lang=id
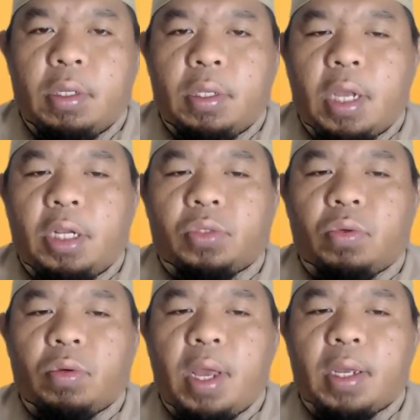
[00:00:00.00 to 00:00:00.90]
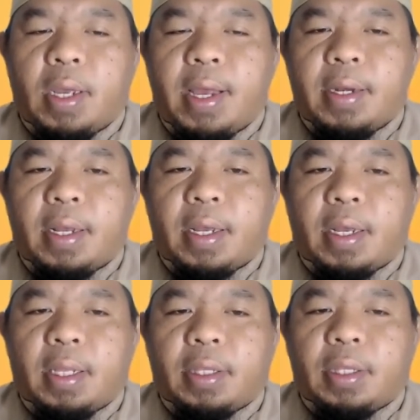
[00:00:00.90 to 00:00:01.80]
dan disunahkan
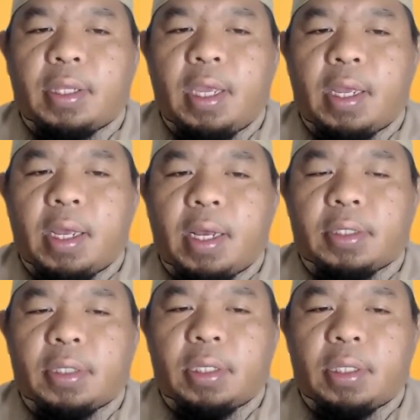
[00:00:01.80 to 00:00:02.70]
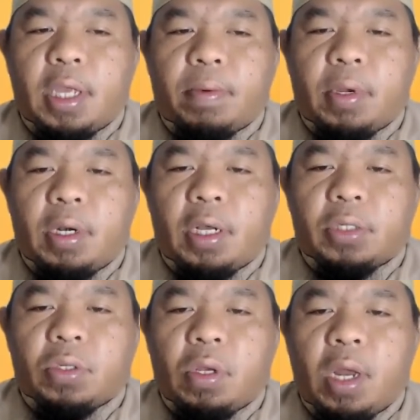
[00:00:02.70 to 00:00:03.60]
ketika setiap
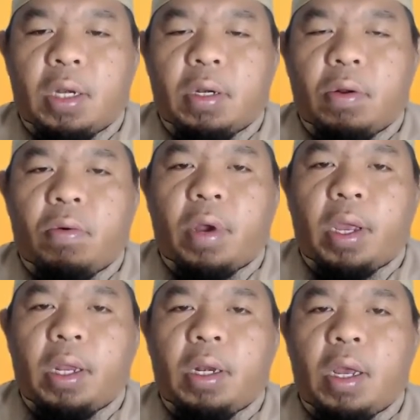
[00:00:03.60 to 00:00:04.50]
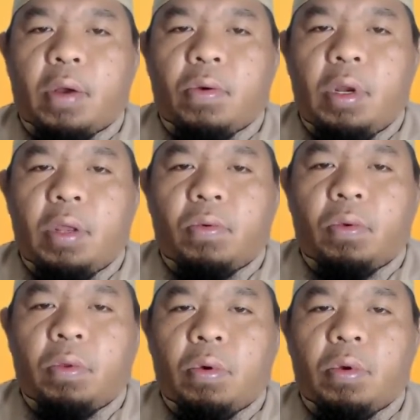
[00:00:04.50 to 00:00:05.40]
hendak sholat wa inda kulli
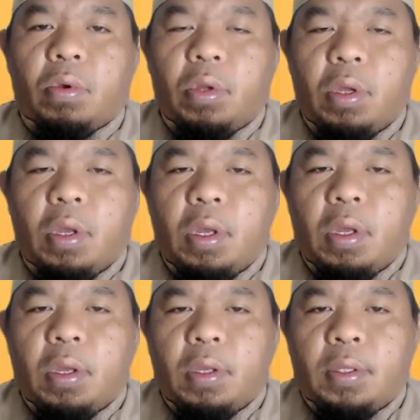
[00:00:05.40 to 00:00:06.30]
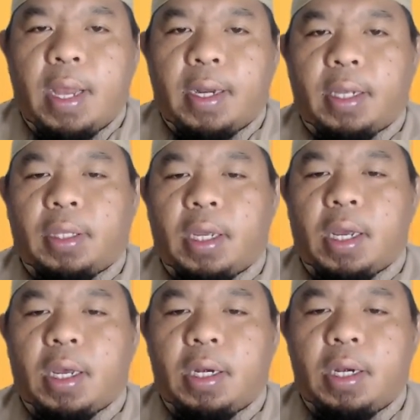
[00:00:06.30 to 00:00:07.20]
wudhu dan
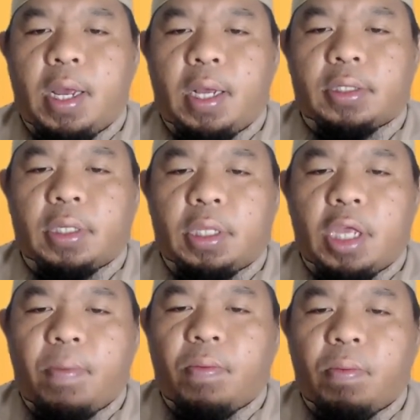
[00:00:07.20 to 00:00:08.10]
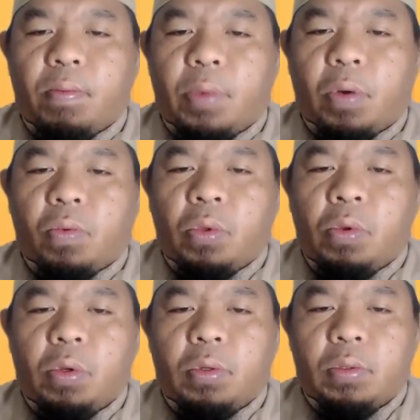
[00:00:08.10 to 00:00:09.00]
ketika hendak setiap
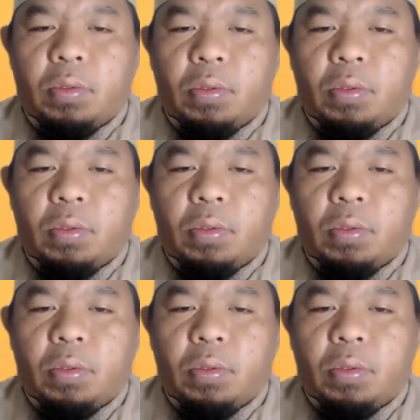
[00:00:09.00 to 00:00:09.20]
berwudhu